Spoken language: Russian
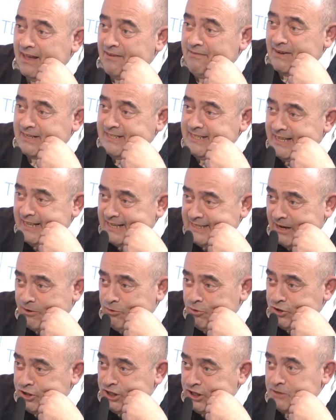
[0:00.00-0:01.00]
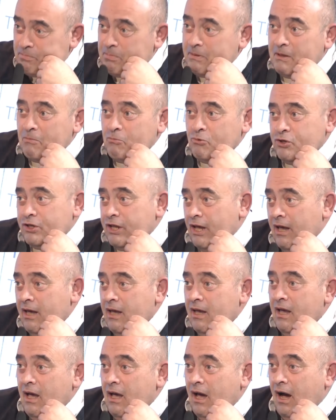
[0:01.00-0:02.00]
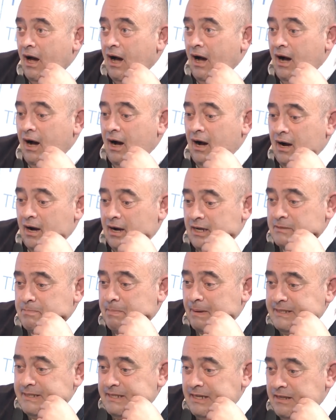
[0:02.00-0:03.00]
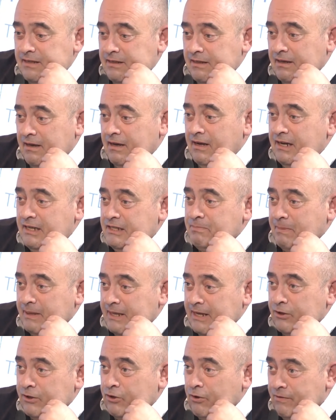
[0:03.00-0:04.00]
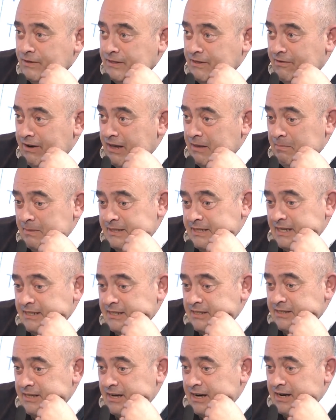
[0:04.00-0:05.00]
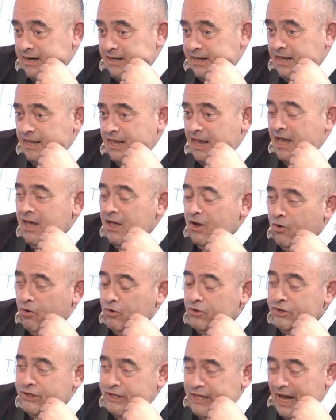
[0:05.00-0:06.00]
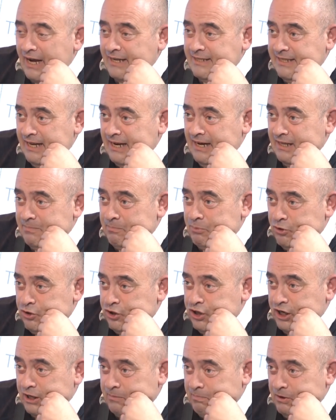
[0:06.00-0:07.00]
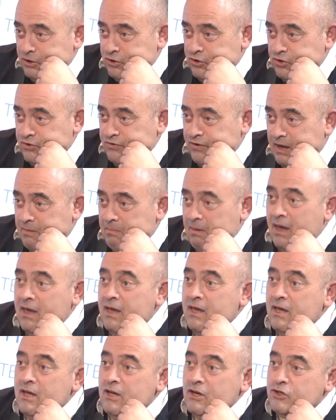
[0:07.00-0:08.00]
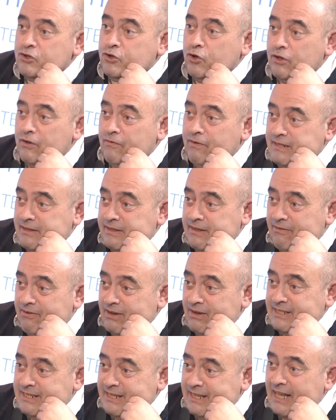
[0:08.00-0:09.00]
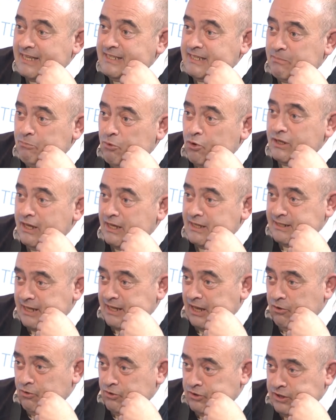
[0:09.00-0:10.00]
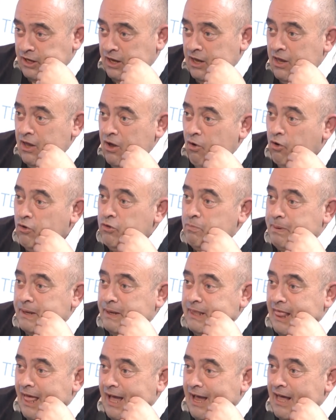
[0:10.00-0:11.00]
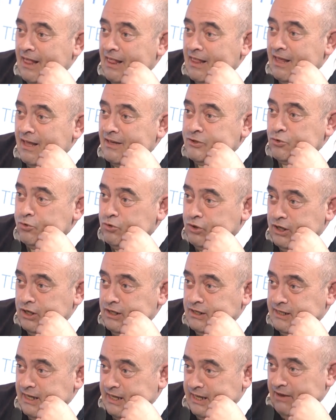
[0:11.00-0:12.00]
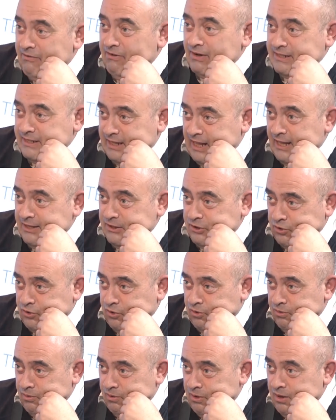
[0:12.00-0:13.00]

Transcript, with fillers: а вакцина закончилась, потому что а, господин Лицман, который возглавляет Министерство здравоохранения, он так делит бюджет между своими, что на, вакци, на вакцинации много не остается. Он предлагал судить за вакцинацию,